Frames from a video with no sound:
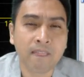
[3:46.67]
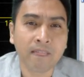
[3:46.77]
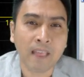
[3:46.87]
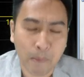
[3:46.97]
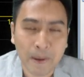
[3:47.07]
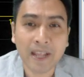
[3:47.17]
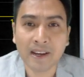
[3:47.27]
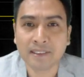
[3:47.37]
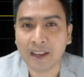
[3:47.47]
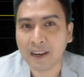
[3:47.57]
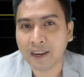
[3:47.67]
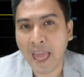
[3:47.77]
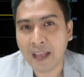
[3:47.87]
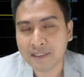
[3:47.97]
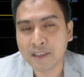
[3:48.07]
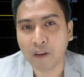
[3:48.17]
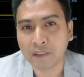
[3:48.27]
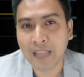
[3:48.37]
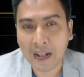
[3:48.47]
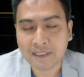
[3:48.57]
แต่มันไม่ได้เกิดจากแรงซื้อของ
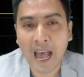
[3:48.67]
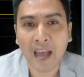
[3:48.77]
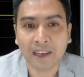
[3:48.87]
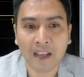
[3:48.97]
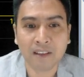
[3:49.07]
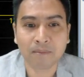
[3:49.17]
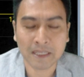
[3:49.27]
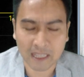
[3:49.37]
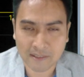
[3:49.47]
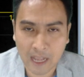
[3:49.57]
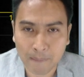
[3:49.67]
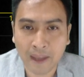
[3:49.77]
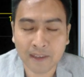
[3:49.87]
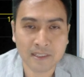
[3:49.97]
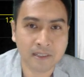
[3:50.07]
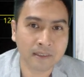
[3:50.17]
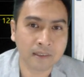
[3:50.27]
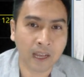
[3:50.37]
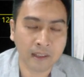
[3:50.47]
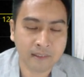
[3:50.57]
ต่างชาตินะมาจากสถาบันจริ
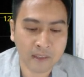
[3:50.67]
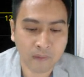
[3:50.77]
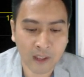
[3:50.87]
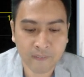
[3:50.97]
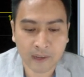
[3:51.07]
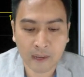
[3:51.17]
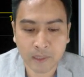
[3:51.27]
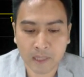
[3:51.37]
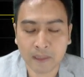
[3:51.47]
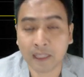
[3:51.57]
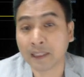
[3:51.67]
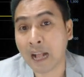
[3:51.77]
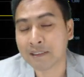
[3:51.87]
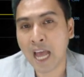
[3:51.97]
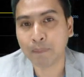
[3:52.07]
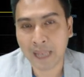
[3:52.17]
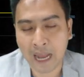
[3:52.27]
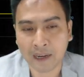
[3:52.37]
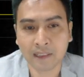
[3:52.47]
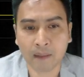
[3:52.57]
งๆไอ้ January effect เนี่ยมันจะมาจากต่างชาติเป็นหลั
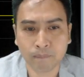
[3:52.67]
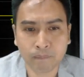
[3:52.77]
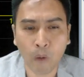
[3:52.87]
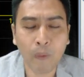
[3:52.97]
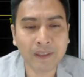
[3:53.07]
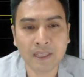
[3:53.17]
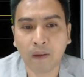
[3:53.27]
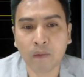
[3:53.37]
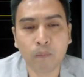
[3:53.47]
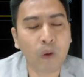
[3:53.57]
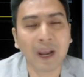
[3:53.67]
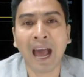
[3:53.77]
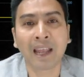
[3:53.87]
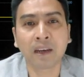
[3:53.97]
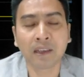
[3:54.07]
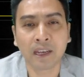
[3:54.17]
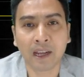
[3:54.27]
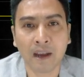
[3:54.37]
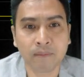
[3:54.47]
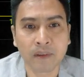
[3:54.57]
กนะแต่พบว่าจริงแล้วมกราทั้งเดือน
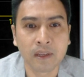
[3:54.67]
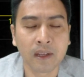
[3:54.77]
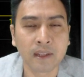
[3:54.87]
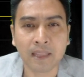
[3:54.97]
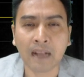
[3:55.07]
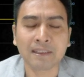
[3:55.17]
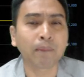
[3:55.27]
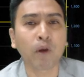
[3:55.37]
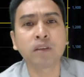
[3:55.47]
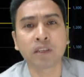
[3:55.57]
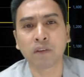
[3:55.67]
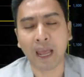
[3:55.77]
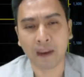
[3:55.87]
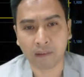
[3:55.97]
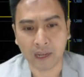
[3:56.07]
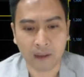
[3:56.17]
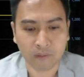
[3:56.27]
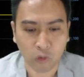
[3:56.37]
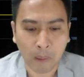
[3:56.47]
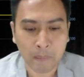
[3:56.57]
นะครับต่างชาติไม่ค่อยซื้อเท่าไหร่หรอกนะ
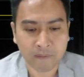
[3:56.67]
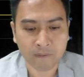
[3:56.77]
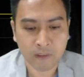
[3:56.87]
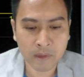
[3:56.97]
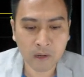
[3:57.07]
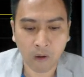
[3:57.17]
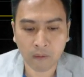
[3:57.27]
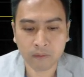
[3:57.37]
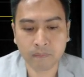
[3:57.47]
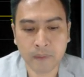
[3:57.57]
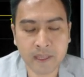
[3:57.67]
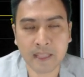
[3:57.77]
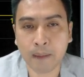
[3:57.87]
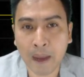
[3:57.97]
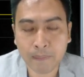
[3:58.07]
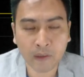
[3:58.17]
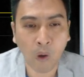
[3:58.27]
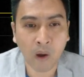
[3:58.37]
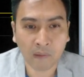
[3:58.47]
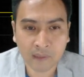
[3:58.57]
ส่วนมากเป็นฝีมือของพี่สถาบันพี่ก
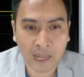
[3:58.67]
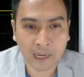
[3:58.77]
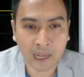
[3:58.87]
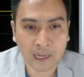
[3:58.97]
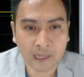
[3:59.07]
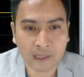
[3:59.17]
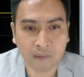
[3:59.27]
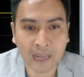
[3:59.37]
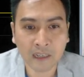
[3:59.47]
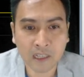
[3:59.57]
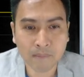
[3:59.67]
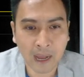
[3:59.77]
องเรานี่แหละนะก็ดันขึ้นมา